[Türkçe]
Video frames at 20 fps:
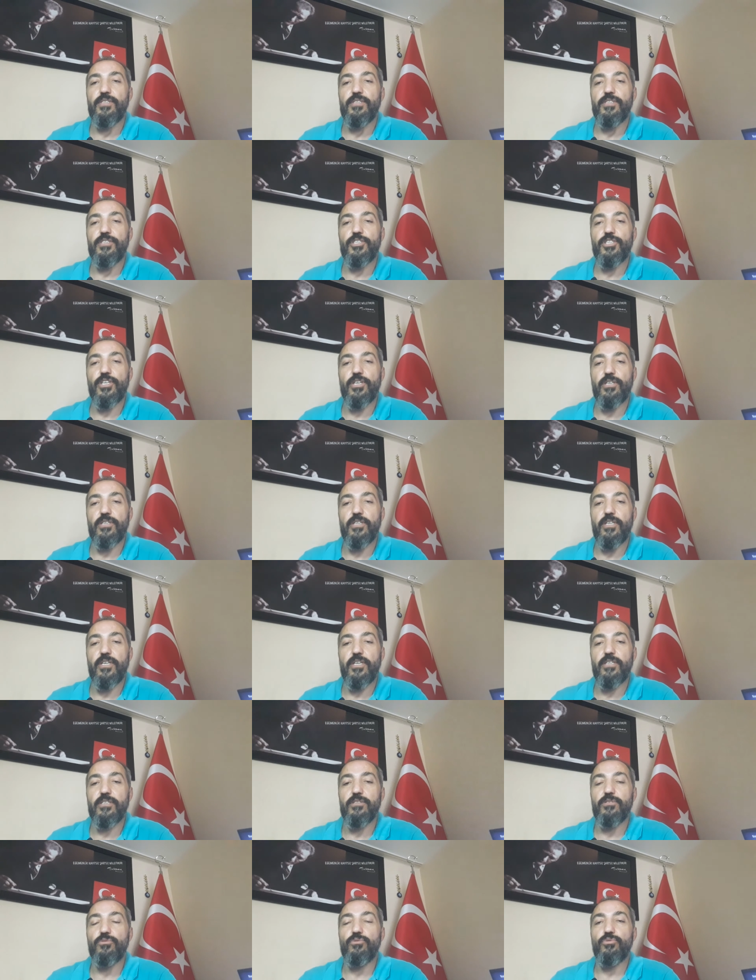
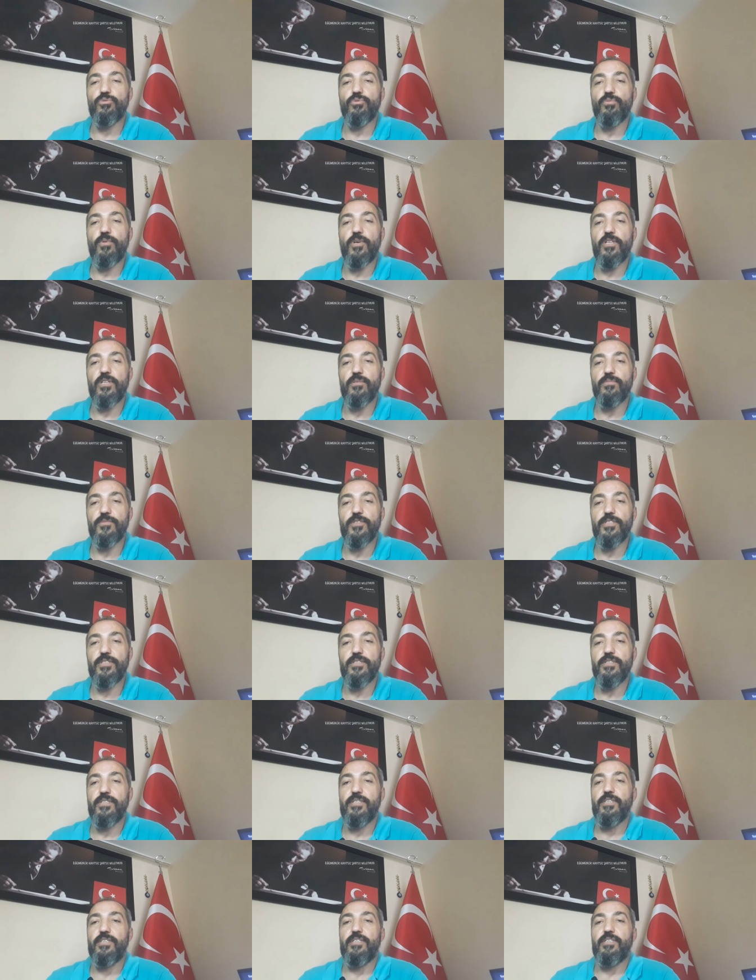İnşallah
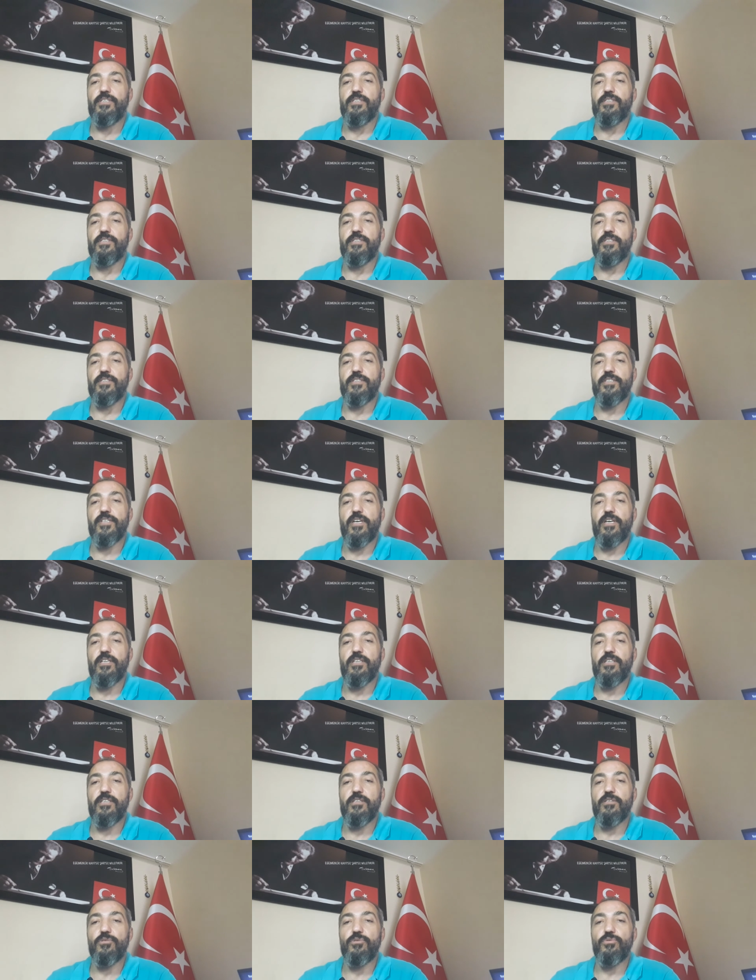Durubalımın e,
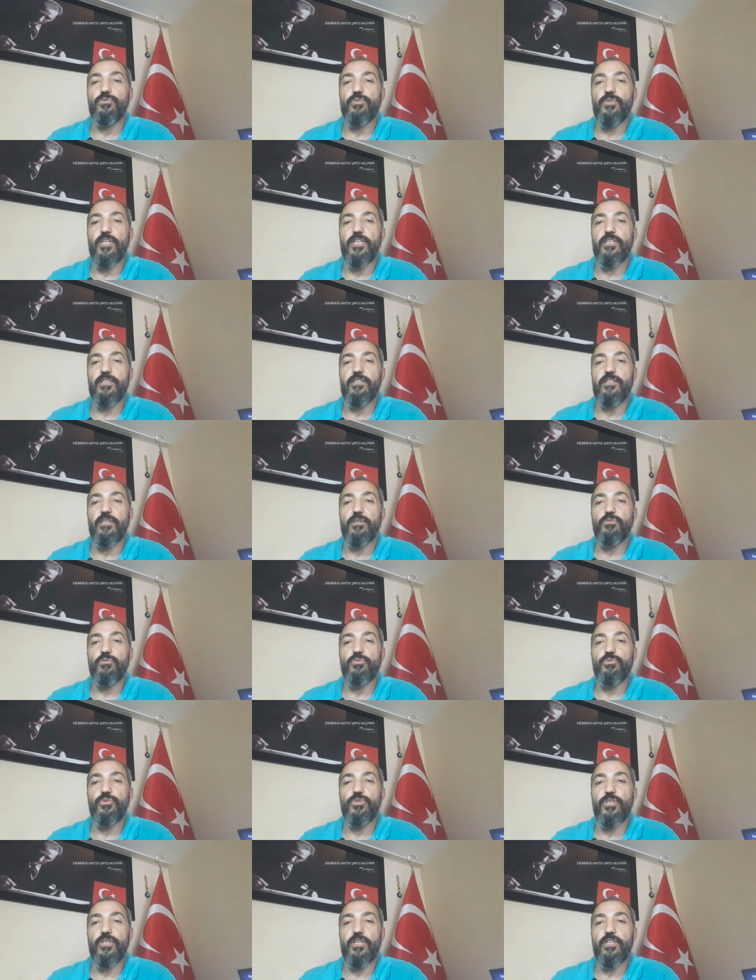sağlıklı günlerinde
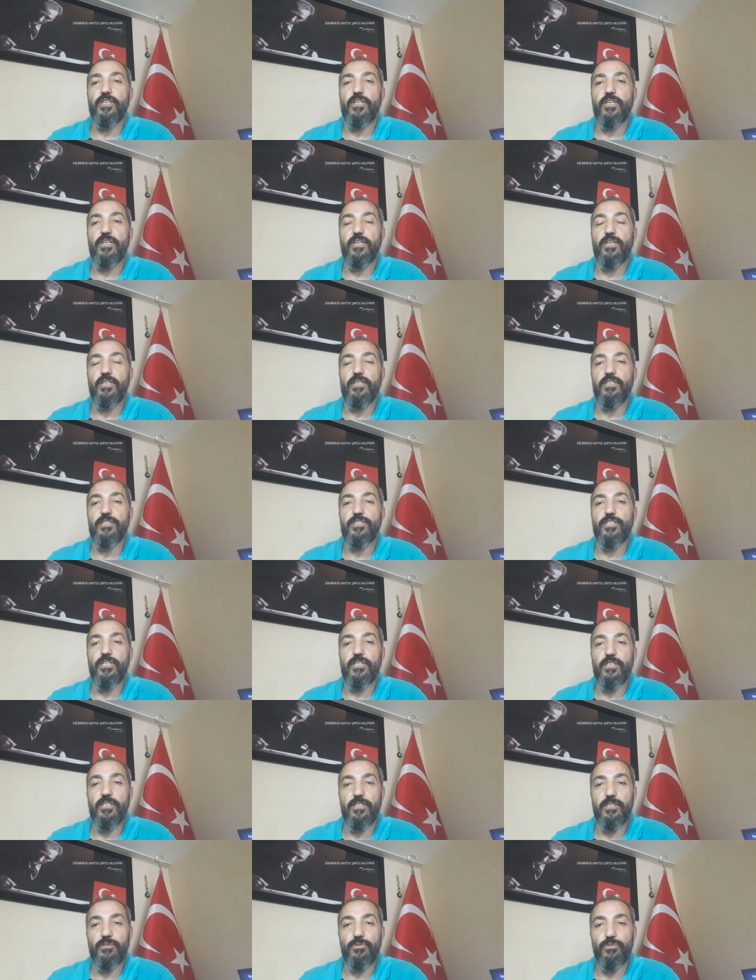kucağına
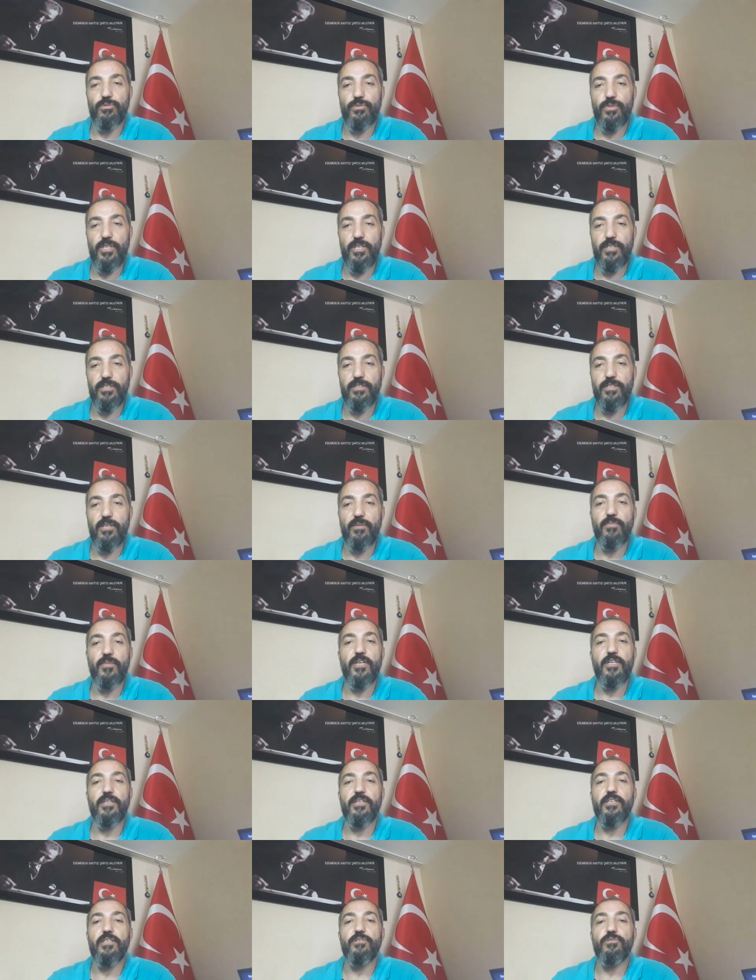alacakları günleri
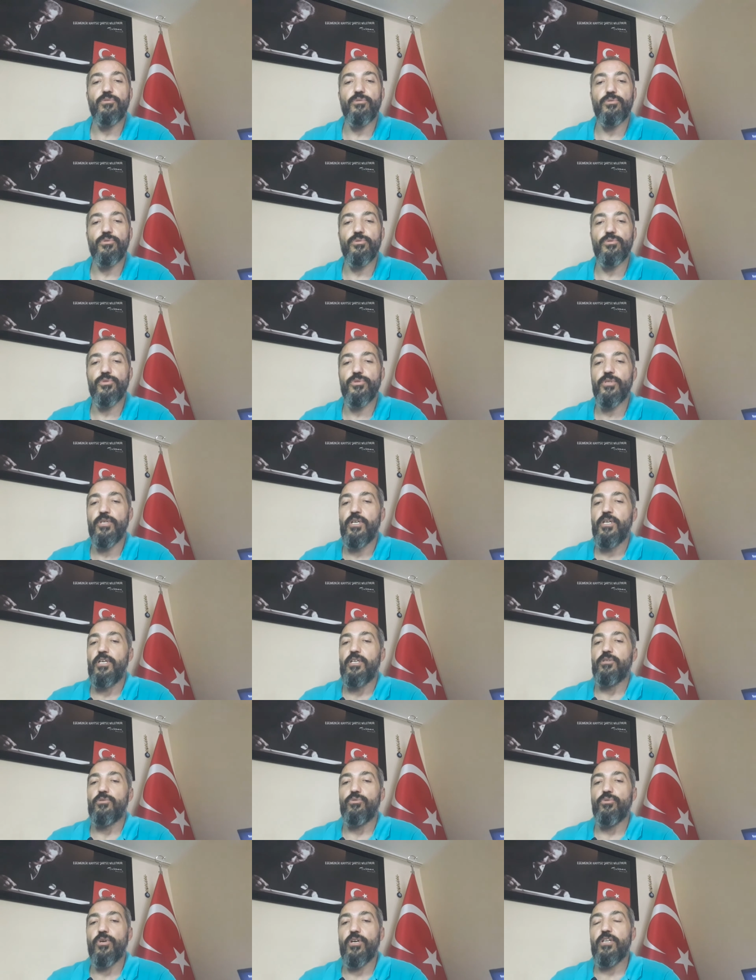temenni ediyoruz.
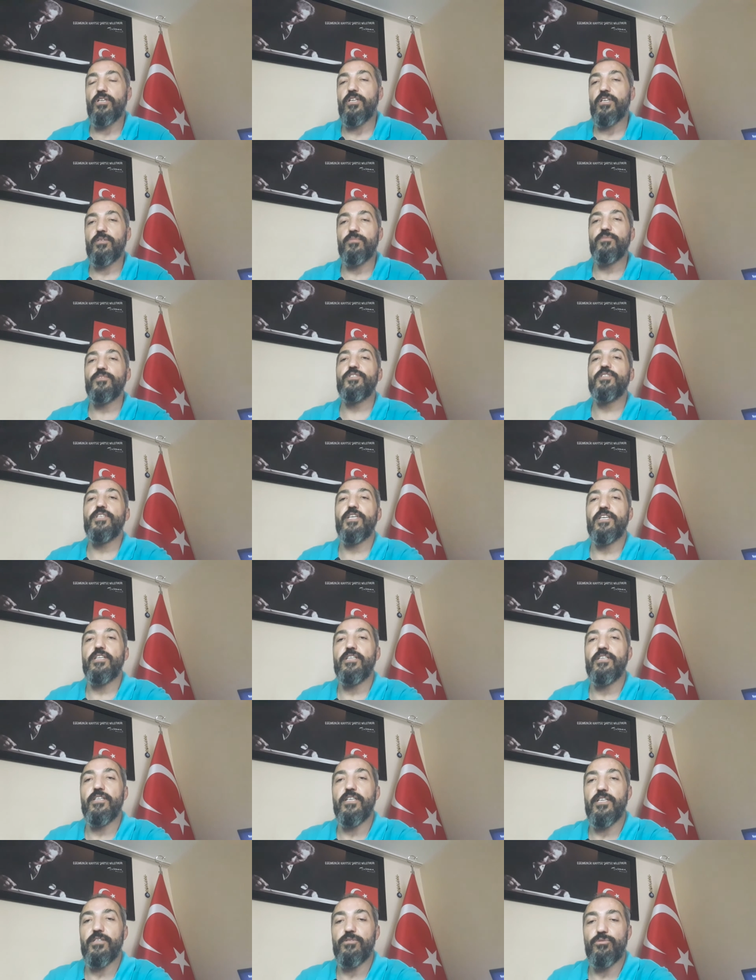Dualarımız
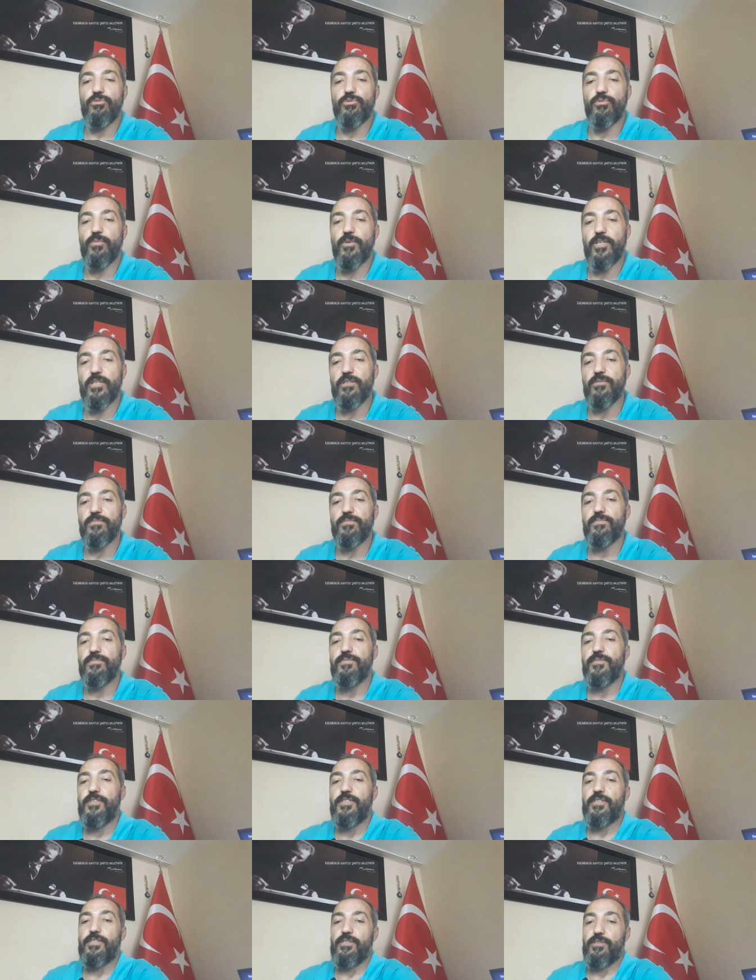seninle Durubalım
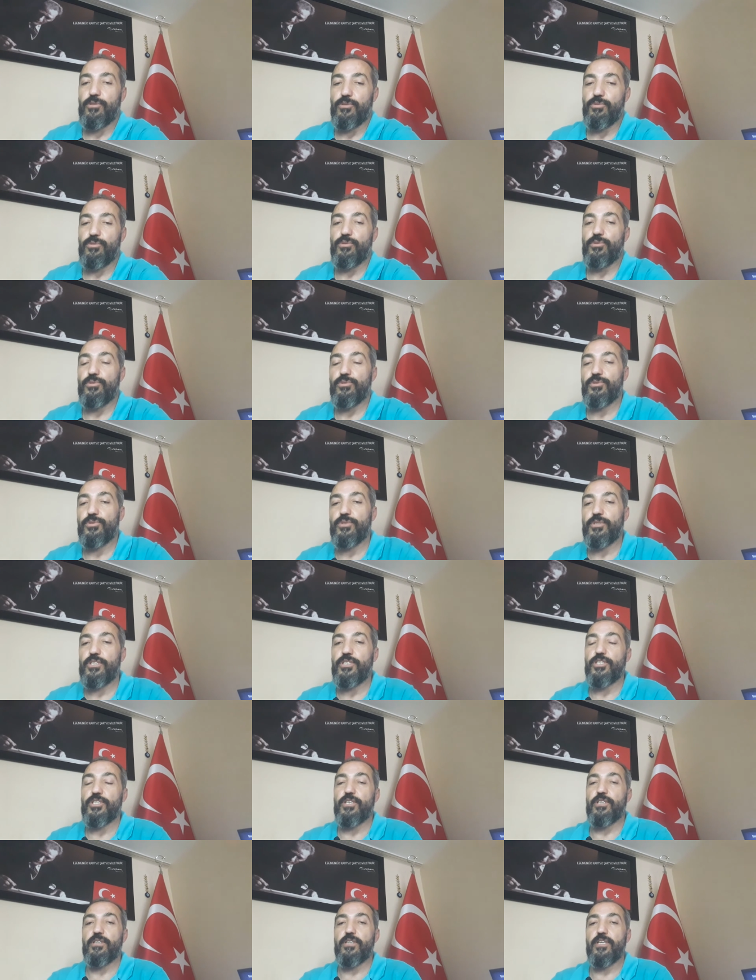diyoruz.
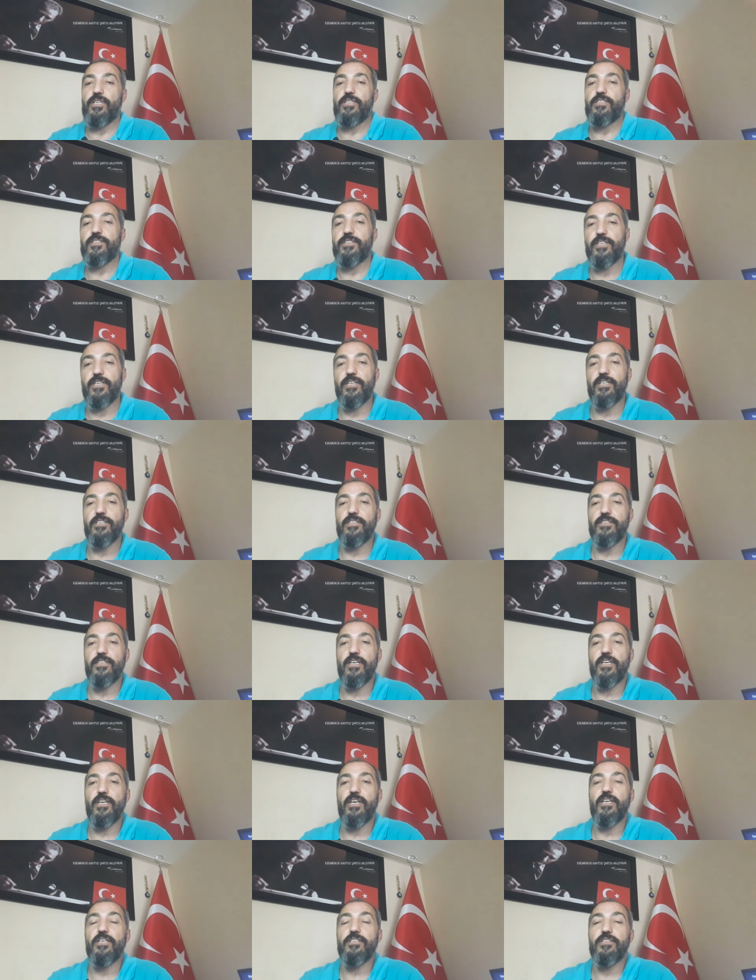İnşallah
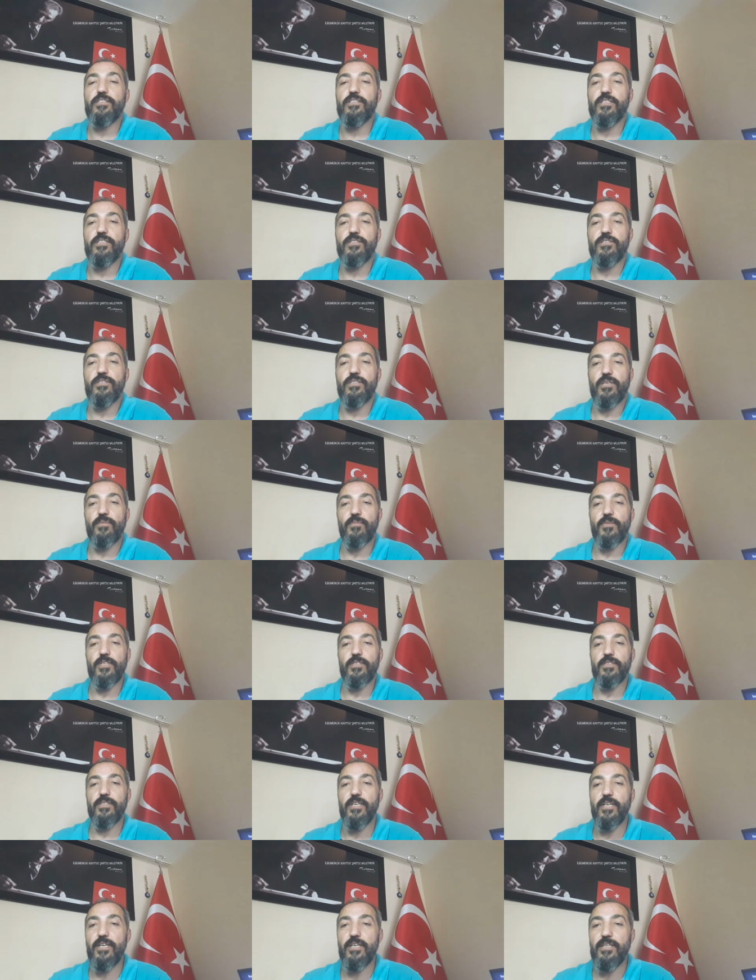sağlığına en kısası
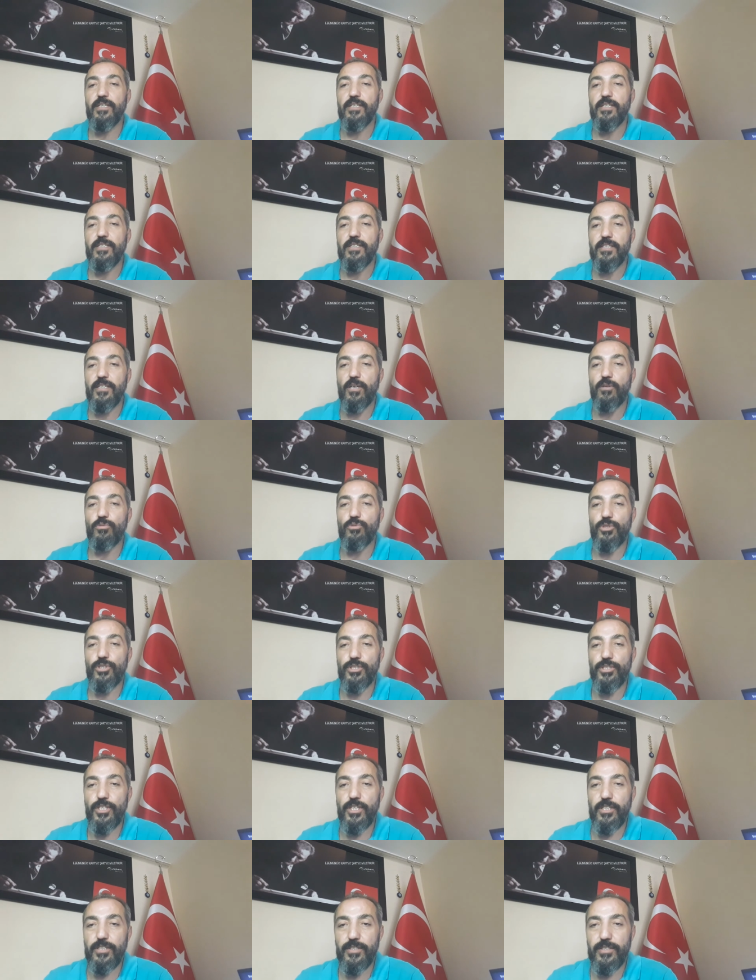zamanda
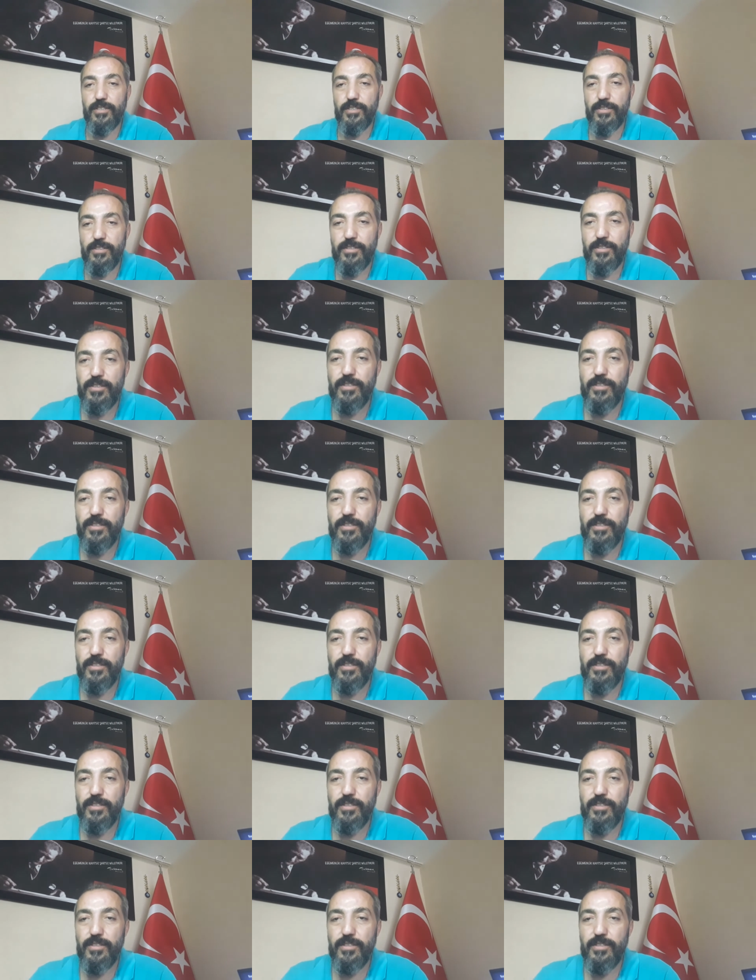kavuşacaksın.